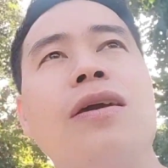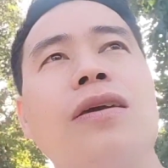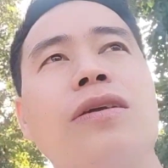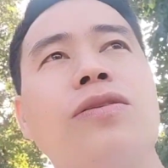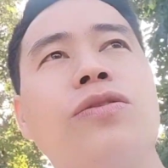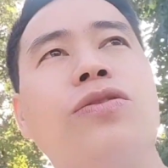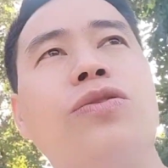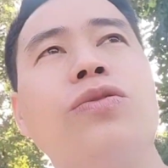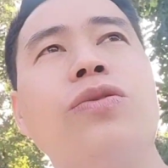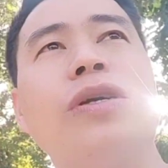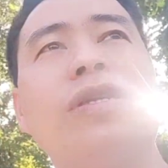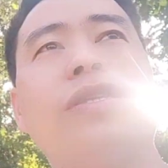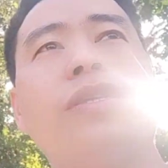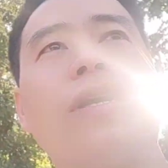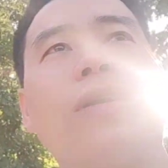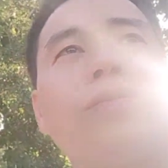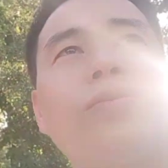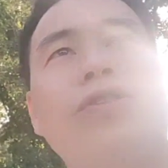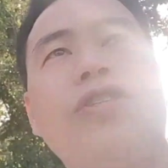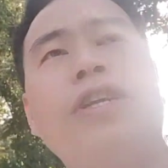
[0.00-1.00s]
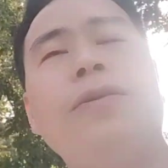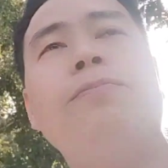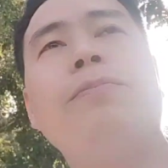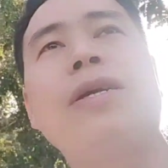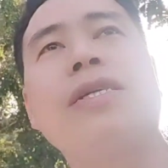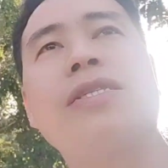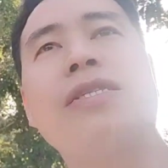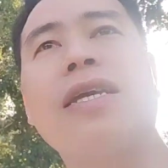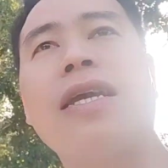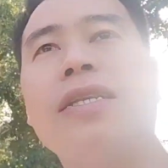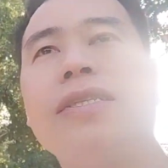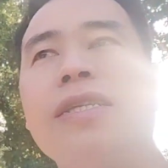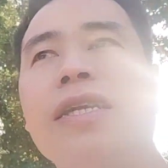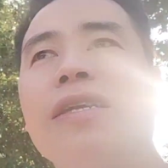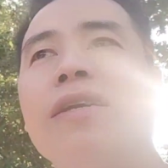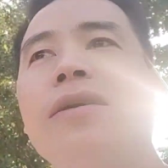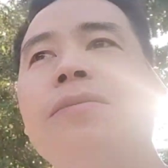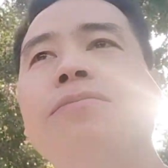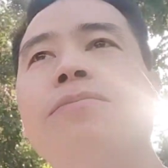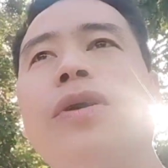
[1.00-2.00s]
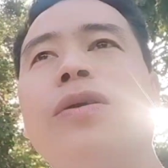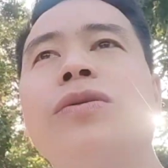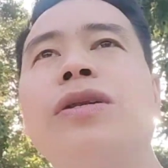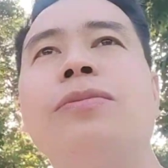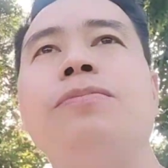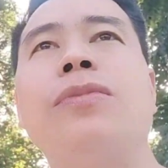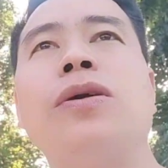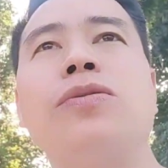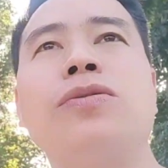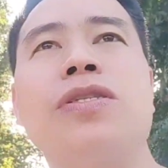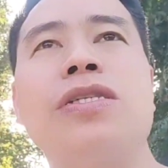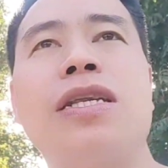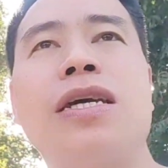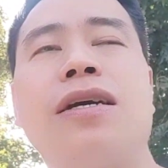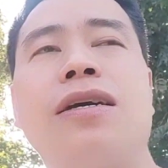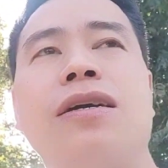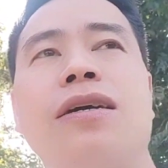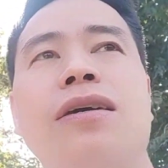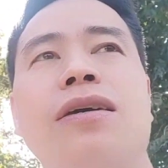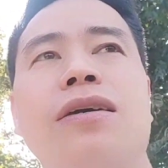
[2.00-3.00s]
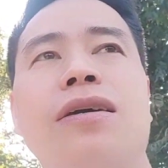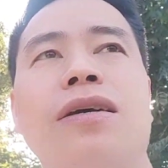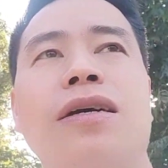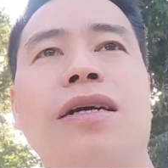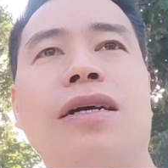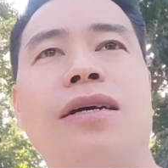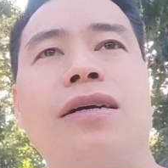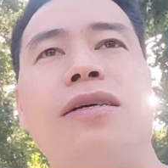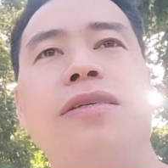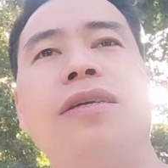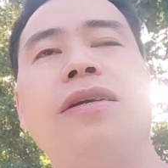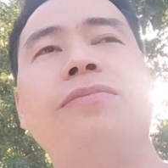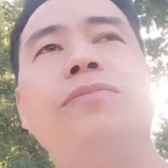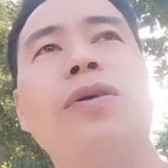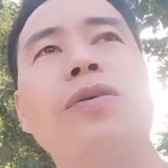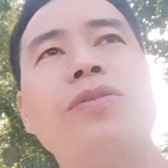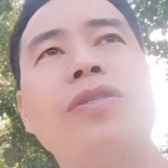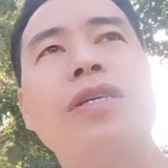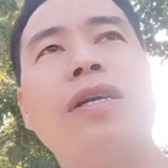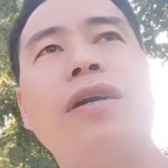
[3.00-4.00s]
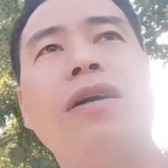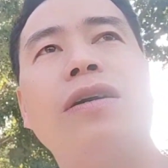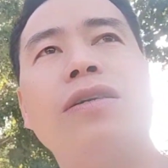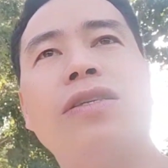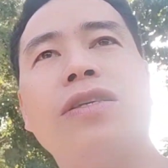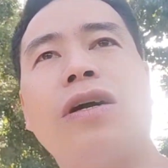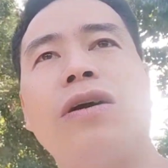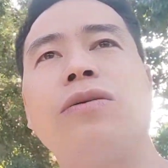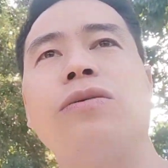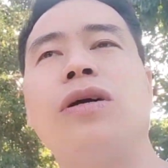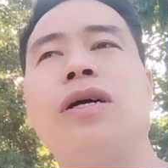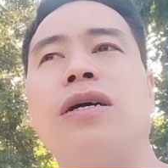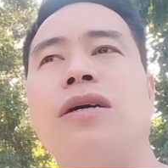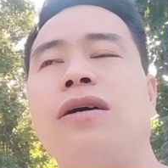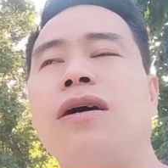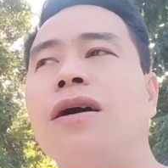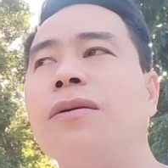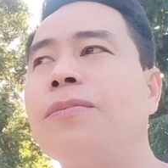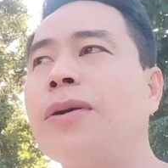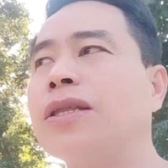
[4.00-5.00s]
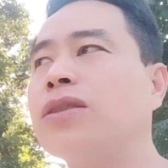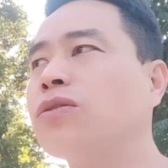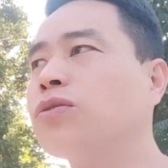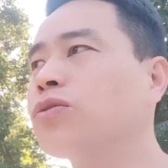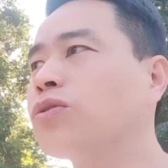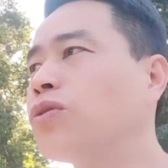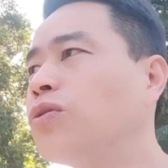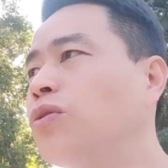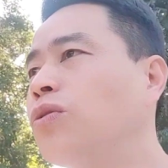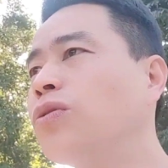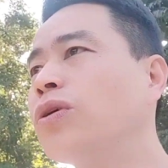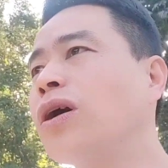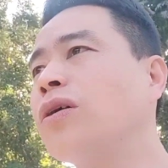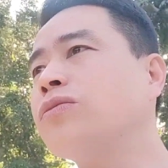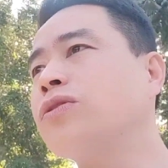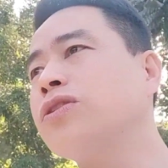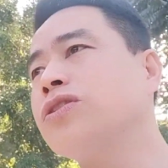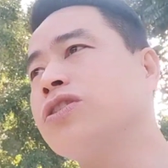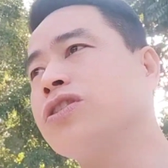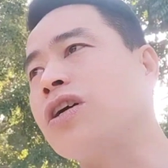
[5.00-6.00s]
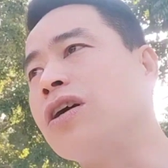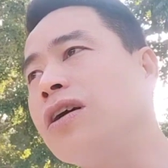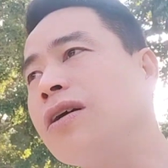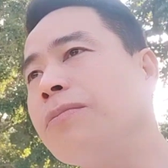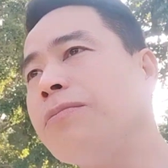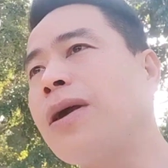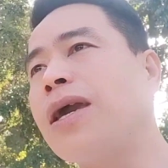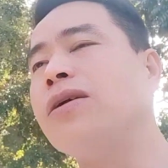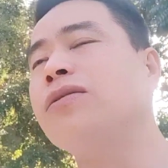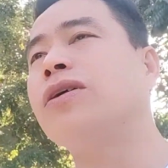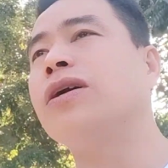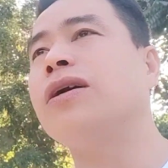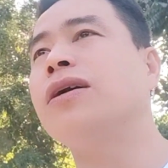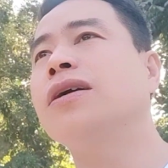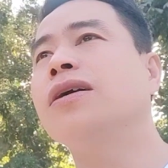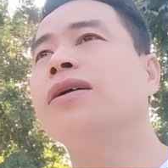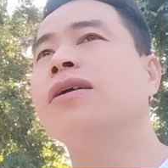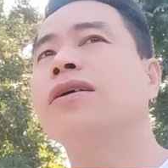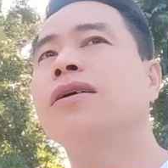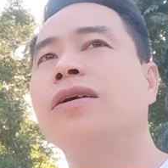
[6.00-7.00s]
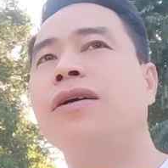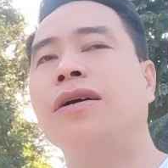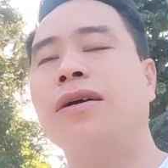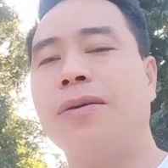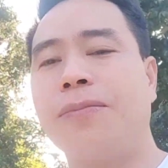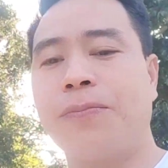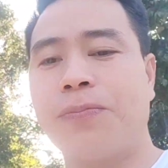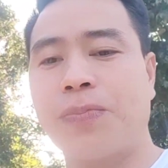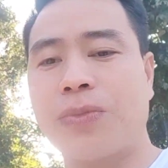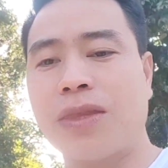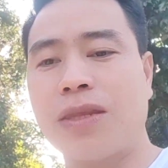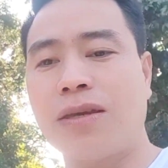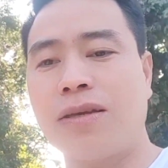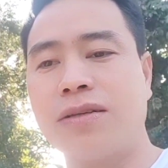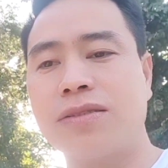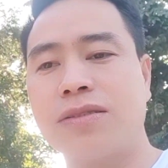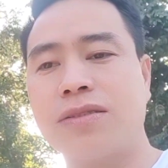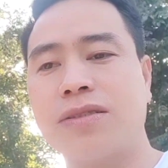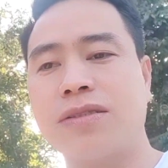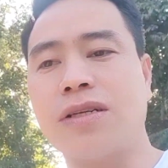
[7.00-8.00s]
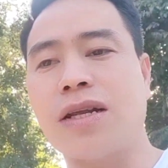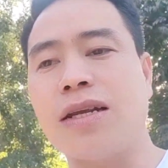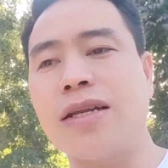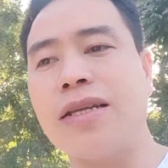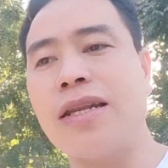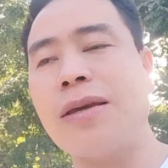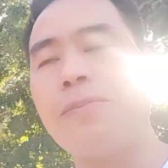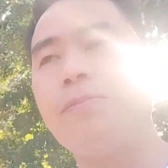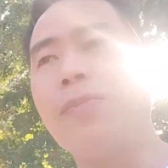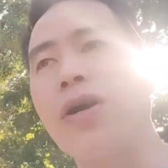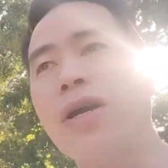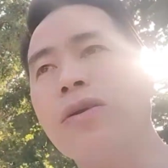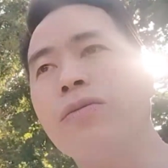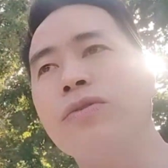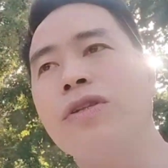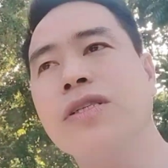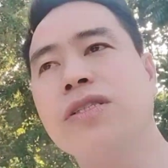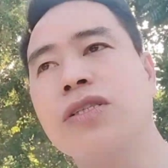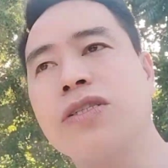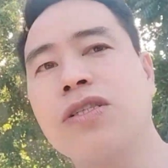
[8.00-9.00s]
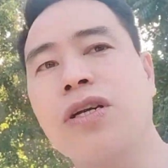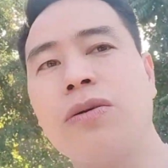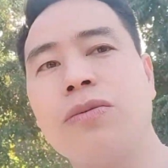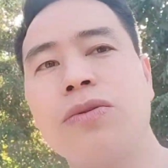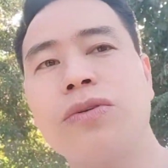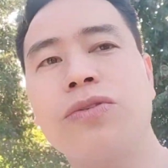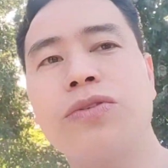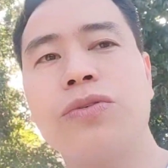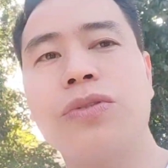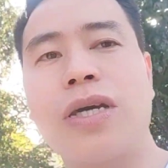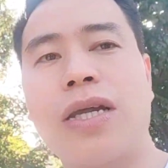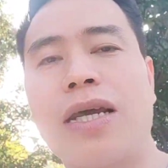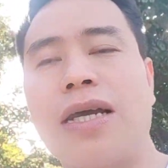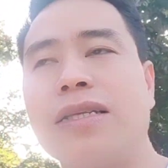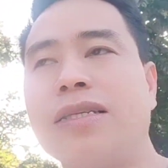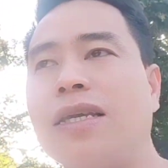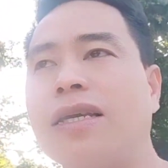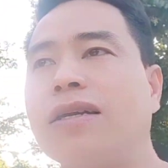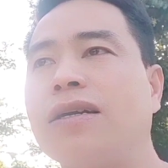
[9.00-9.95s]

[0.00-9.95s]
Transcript: chua chầu chín percent chế dòng mong lì mong xứ nè ờ dòng mong xứ họ chậu ở ờ, bé tụt tú hùng công đồn rõ bẹo um, trà lý này bỏi của tí trộn đồ dùng tại nó chế